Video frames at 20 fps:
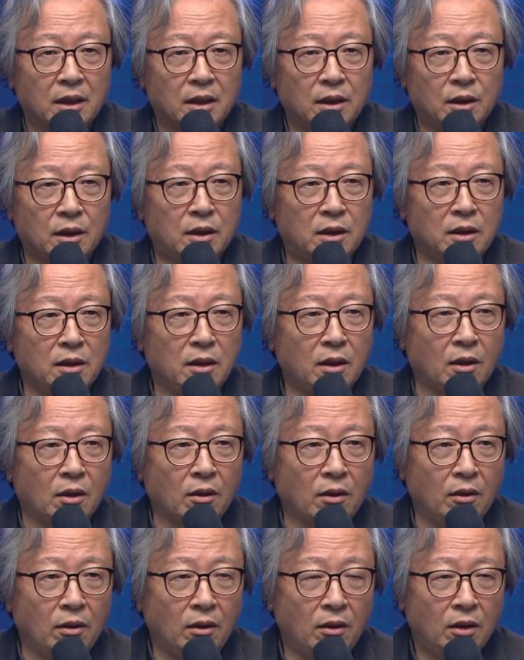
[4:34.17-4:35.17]
그
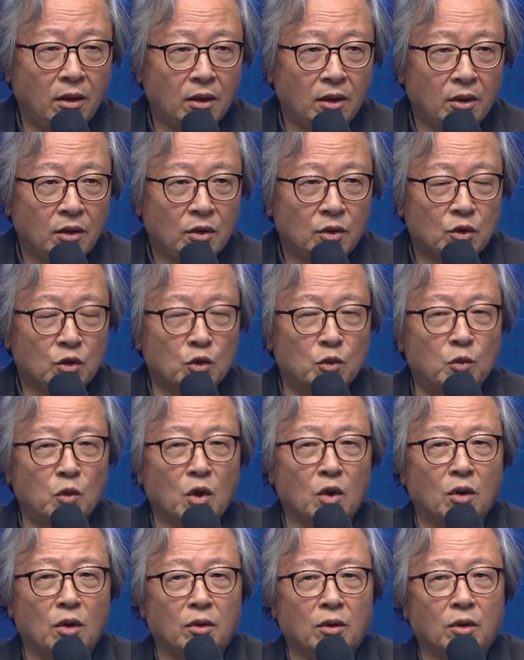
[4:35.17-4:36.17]
근거로
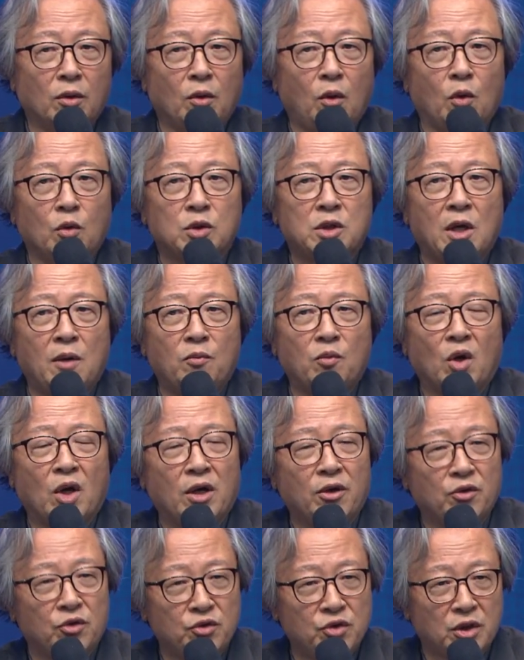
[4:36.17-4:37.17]
유물로는
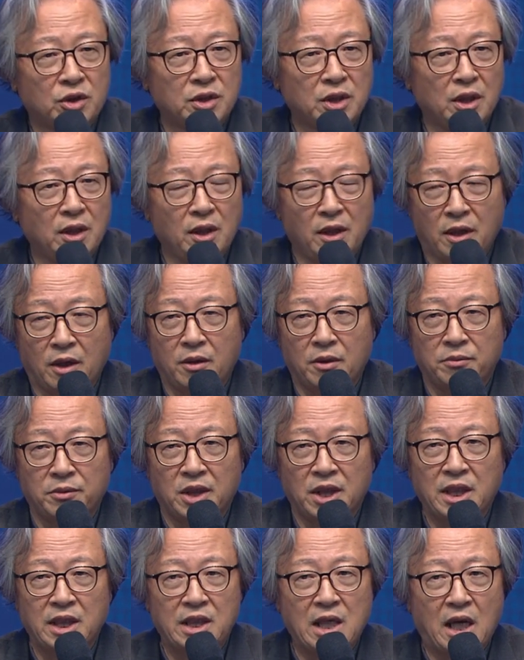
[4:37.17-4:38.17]
홍산문화 유적지를
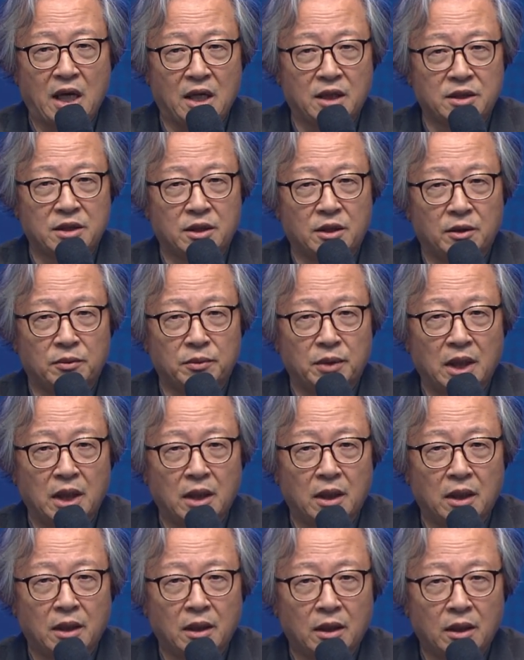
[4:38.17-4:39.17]
여러분들이 잘 아실
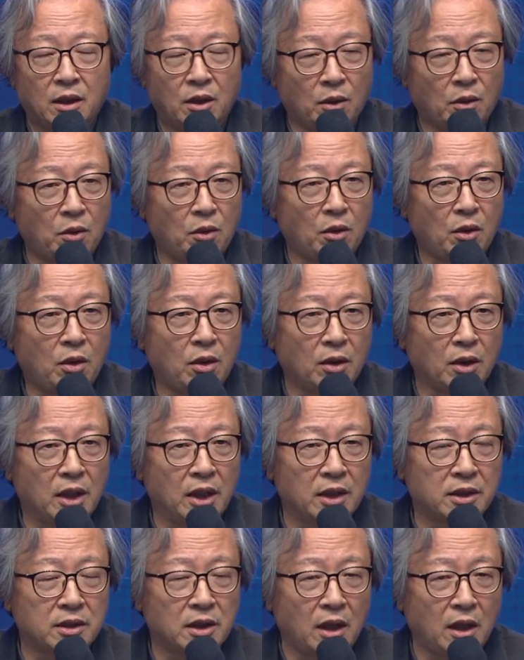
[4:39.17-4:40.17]
겁니다. 그리고
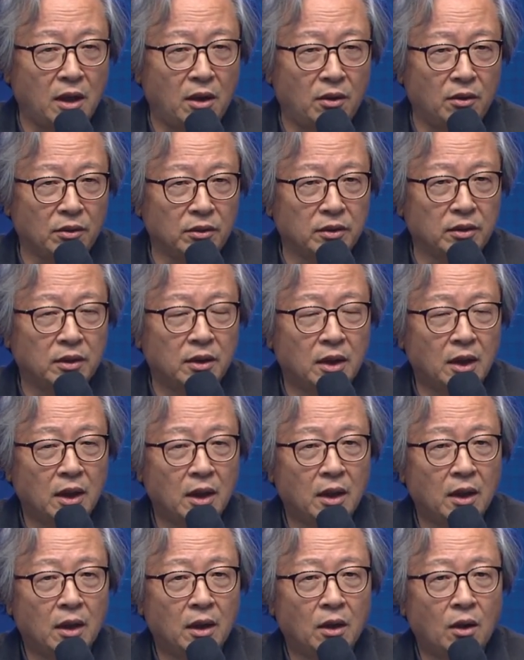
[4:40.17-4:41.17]
거기에서 나온
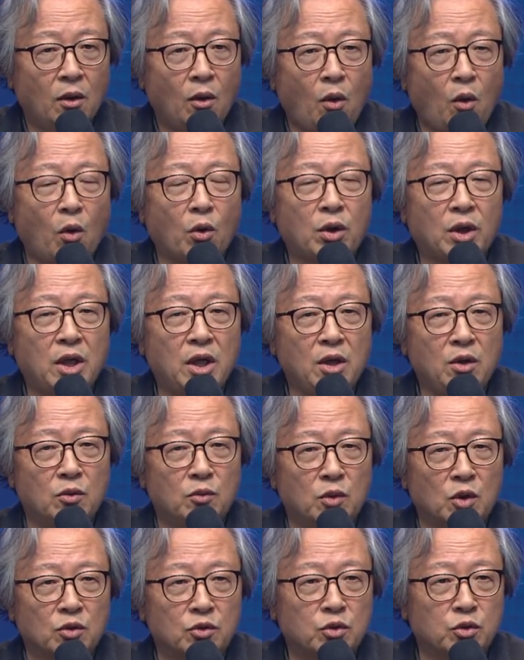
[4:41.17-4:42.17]
옥기
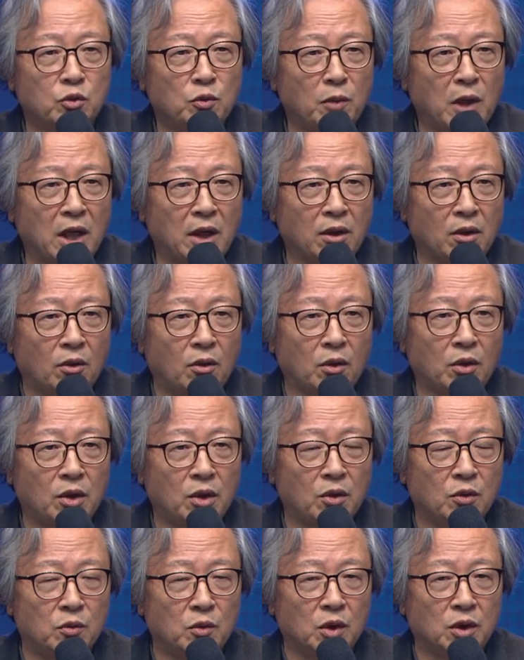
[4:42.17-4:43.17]
유물, 수많은
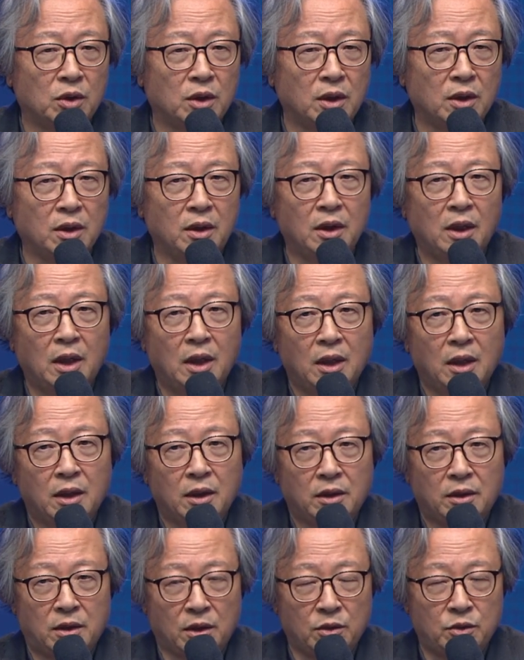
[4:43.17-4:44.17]
옥기 유물들을
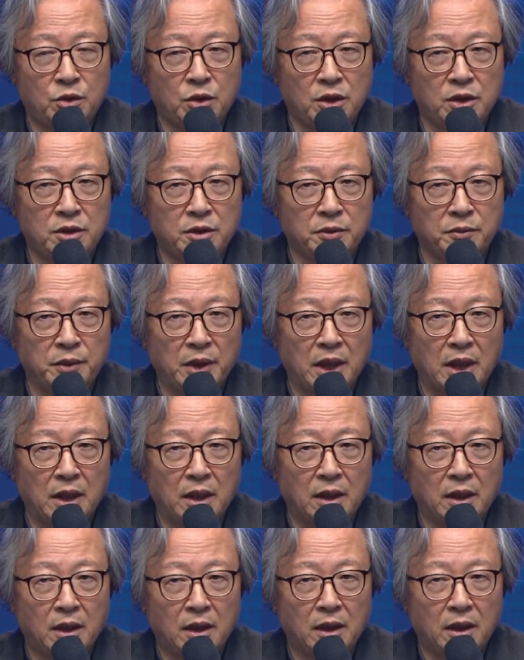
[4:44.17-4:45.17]
들 수
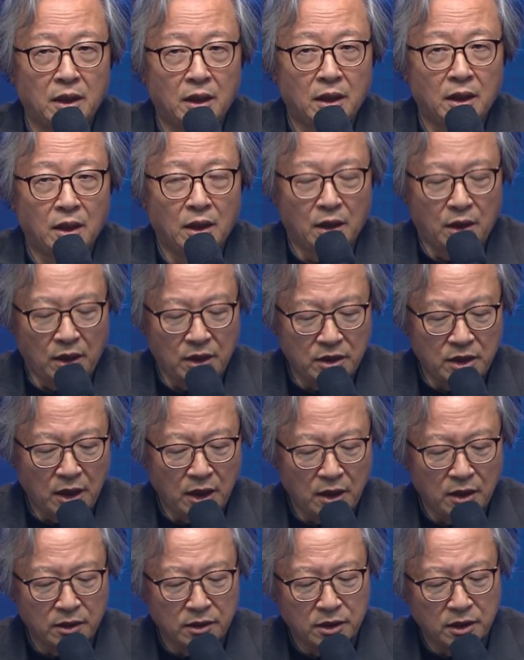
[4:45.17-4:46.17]
있습니다. 그래서
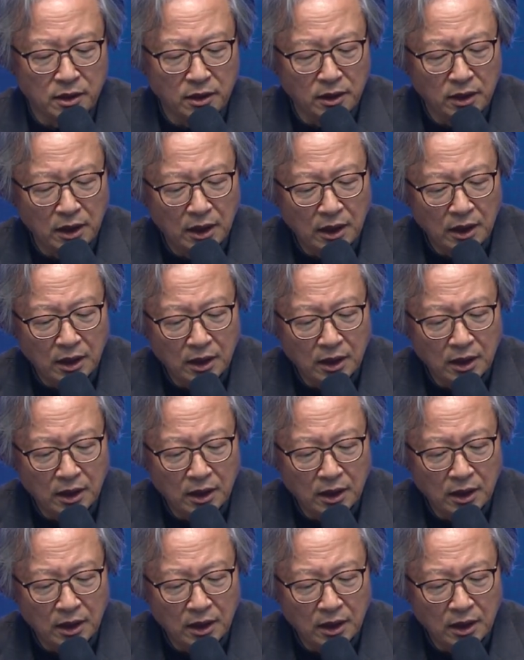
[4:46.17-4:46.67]
이것은